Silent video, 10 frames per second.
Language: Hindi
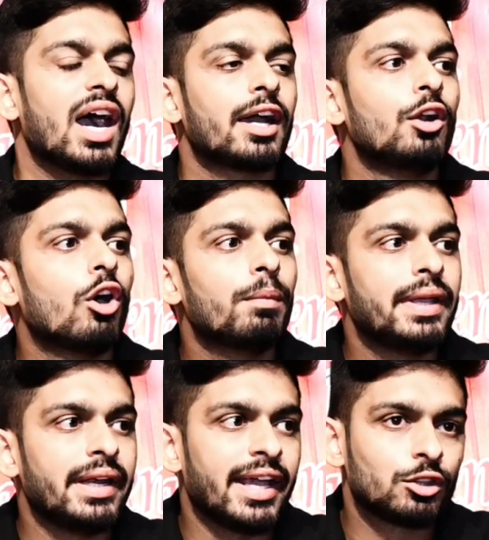अग नौ
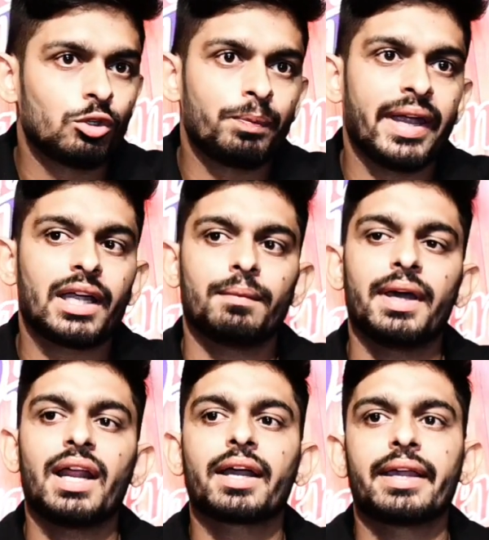महीने तू पेट
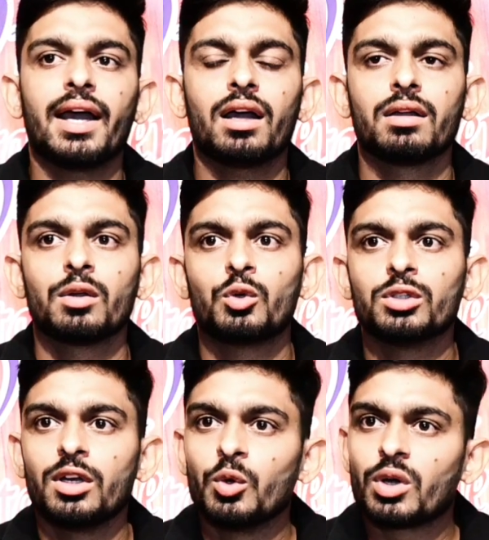में रखा
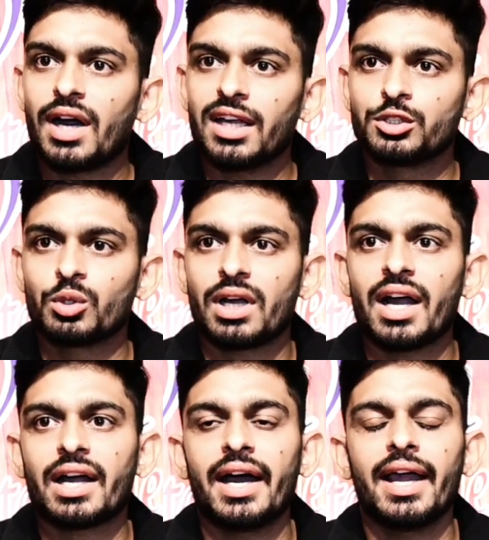खुद लूखा
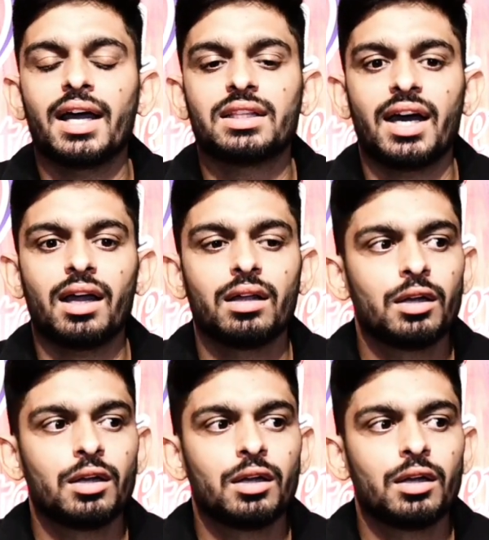सूखा खाया था